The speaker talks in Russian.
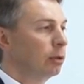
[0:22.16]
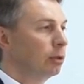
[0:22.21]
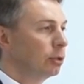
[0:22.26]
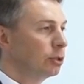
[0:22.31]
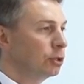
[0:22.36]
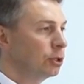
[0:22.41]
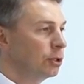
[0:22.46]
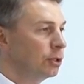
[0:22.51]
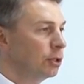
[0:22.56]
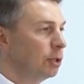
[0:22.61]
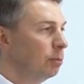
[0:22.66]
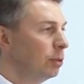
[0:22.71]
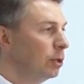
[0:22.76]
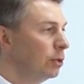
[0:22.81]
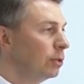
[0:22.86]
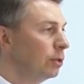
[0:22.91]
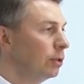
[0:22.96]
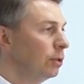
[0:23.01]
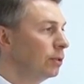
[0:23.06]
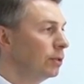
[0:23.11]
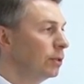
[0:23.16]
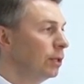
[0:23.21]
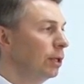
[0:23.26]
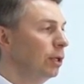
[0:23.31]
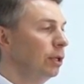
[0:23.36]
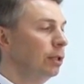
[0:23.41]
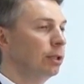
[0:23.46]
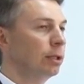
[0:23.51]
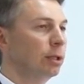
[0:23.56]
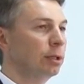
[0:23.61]
жизнь на месте не
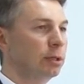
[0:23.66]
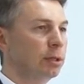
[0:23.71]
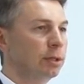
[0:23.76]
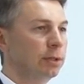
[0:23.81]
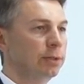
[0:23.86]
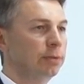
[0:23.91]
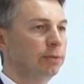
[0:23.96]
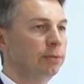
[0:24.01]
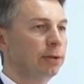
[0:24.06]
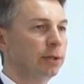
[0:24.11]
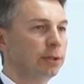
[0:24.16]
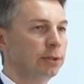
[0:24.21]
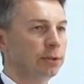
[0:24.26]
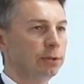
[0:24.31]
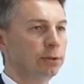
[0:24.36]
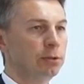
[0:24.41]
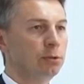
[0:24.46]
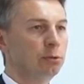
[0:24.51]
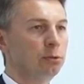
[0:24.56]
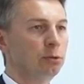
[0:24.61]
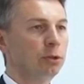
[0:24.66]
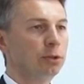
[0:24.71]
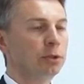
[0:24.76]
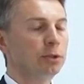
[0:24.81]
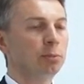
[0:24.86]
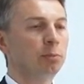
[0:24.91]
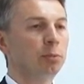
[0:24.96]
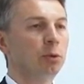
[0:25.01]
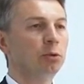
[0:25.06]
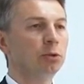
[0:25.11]
стоит, надо развиваться,
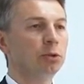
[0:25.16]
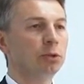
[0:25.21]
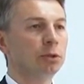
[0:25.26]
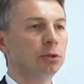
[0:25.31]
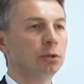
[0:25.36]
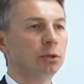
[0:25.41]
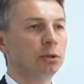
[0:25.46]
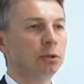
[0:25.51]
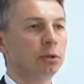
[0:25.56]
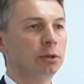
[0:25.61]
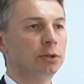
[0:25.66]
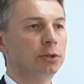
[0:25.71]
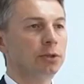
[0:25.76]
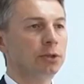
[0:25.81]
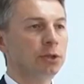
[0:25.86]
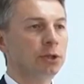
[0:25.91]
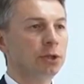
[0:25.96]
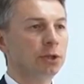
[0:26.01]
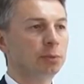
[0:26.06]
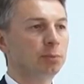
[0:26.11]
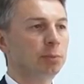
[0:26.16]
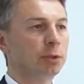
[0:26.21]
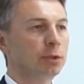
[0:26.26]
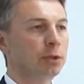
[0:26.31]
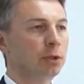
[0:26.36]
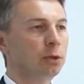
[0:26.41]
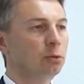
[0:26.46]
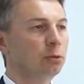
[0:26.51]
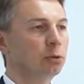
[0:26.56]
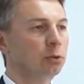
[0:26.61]
строиться. Плюс э, сейчас по
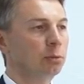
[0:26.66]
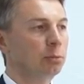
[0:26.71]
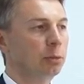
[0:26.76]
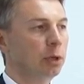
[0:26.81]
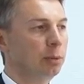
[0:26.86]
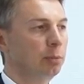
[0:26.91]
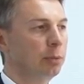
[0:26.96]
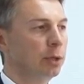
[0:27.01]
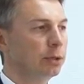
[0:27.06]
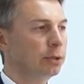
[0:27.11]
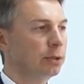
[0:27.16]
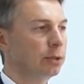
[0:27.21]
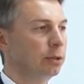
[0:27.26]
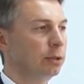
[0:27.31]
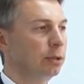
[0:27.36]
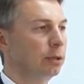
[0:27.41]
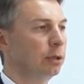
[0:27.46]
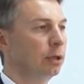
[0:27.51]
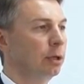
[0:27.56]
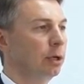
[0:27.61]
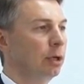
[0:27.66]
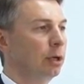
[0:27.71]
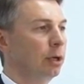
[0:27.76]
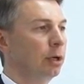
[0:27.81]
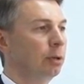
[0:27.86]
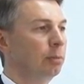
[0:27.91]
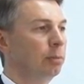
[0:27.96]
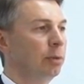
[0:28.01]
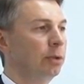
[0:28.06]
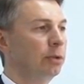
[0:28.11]
закону мы обязаны
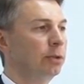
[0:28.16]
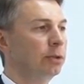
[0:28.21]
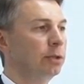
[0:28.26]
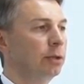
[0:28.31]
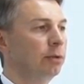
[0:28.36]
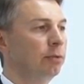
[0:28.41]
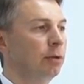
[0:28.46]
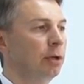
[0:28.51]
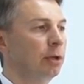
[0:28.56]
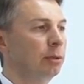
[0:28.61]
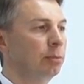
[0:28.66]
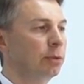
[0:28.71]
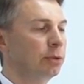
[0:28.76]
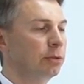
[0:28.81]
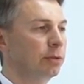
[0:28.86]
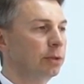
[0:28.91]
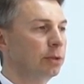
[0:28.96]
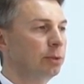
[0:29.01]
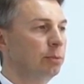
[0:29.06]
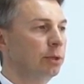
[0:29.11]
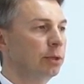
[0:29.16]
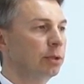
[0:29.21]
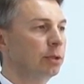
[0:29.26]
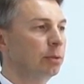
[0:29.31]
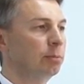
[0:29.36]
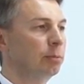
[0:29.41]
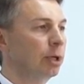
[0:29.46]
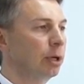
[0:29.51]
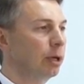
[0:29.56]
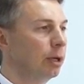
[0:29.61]
а, предоставлять безвозмездно
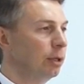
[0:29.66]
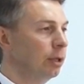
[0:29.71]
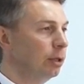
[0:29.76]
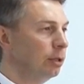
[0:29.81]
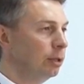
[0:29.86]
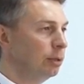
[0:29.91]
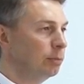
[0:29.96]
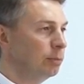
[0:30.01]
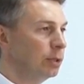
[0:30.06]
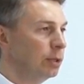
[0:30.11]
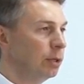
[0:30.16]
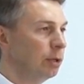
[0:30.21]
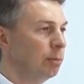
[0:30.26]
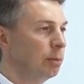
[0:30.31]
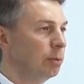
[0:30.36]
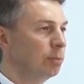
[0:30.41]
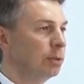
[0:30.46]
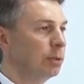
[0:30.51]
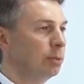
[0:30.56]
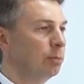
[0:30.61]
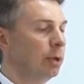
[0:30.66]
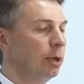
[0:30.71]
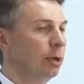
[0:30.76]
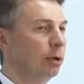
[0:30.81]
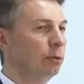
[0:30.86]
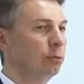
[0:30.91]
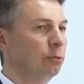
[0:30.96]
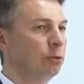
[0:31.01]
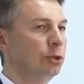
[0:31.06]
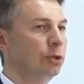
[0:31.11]
многодетным семьям
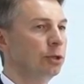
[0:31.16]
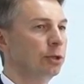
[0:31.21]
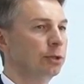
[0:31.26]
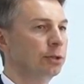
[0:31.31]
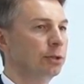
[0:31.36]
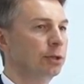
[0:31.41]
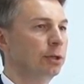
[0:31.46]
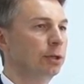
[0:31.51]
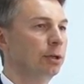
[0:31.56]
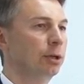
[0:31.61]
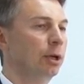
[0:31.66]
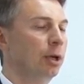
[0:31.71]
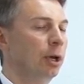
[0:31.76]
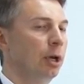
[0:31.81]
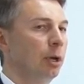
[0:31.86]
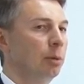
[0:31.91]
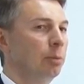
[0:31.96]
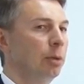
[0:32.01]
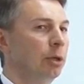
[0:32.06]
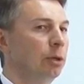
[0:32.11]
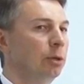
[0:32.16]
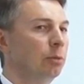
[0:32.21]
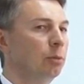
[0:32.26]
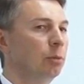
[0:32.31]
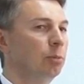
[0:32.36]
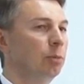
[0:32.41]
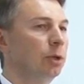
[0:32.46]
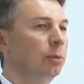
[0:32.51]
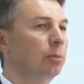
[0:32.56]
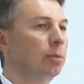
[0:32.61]
земельные участки. Поэтому
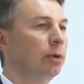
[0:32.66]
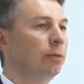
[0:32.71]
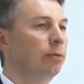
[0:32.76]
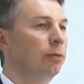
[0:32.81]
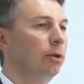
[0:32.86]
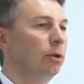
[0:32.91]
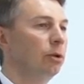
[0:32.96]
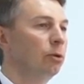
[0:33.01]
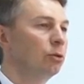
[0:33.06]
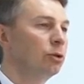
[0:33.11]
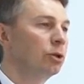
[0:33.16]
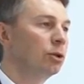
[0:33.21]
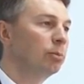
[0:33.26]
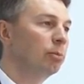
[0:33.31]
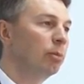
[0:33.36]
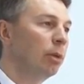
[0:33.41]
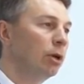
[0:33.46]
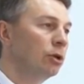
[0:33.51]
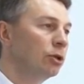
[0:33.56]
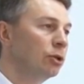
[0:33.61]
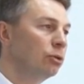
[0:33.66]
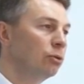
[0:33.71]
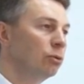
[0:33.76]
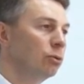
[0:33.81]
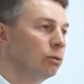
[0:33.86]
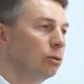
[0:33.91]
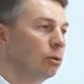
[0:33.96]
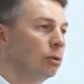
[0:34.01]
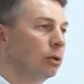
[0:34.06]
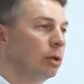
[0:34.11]
мы провели очень
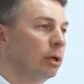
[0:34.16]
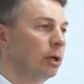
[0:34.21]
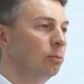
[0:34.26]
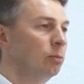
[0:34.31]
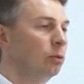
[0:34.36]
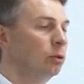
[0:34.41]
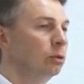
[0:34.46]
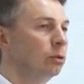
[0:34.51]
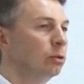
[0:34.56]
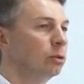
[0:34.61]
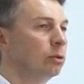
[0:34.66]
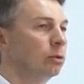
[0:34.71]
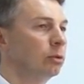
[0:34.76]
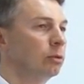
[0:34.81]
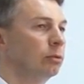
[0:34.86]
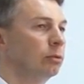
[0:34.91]
большую работу